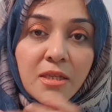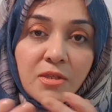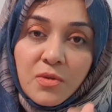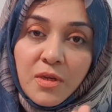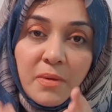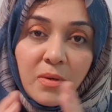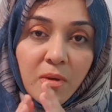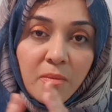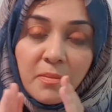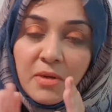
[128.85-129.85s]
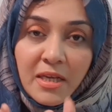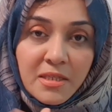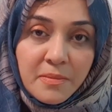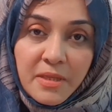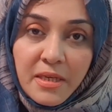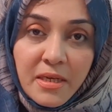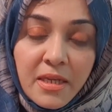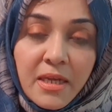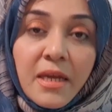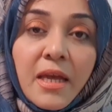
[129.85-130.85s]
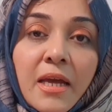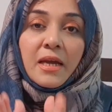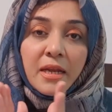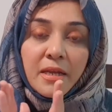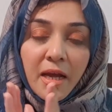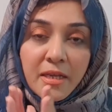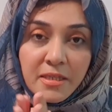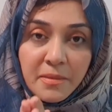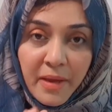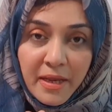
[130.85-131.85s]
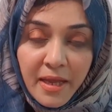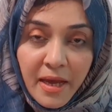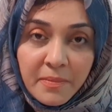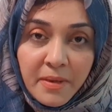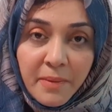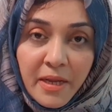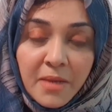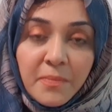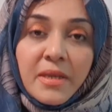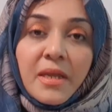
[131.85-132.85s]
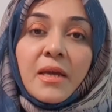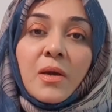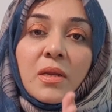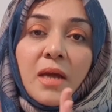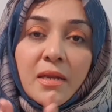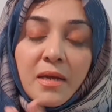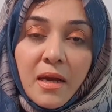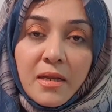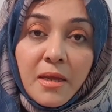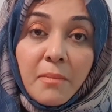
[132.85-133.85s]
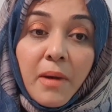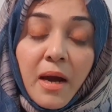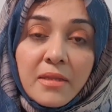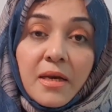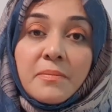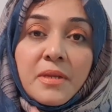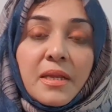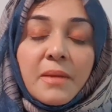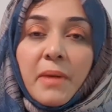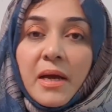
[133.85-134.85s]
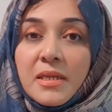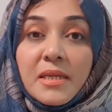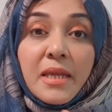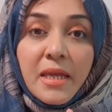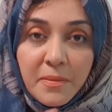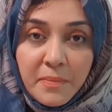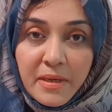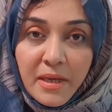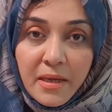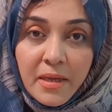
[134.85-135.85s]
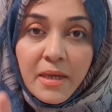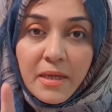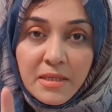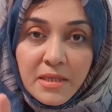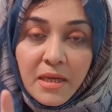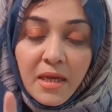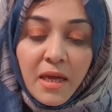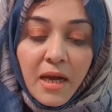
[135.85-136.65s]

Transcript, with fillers: जो कि बिल्कुल भी मुनासिब तरीका नहीं है खाना खाने से पहले आपने पानी पीना है और खाना खाने के बाद आपने पानी नहीं पीना है ठीक है